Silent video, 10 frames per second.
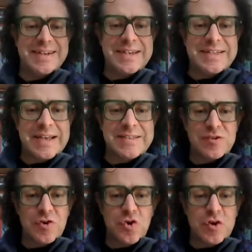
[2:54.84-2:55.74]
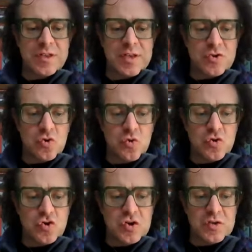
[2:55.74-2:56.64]
Ringrazio Andrea
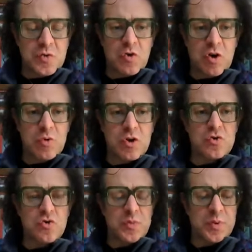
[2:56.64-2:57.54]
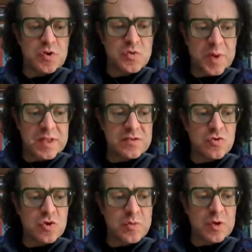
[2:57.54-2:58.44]
Cionci e i suoi collaboratori per lo
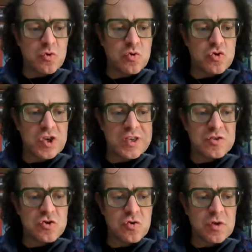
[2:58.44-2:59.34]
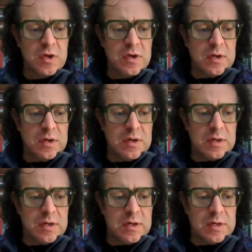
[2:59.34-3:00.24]
spazio che mi hanno concesso.
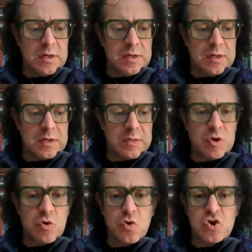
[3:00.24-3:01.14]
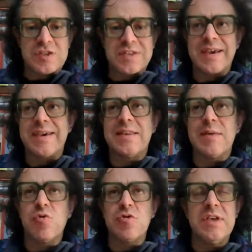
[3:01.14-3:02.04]
Eh, chi mi conosce sa che
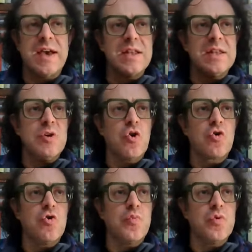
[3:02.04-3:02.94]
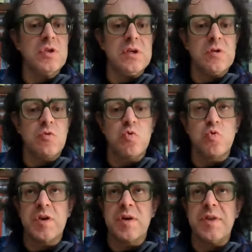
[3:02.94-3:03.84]
da molti anni mi occupo di cultura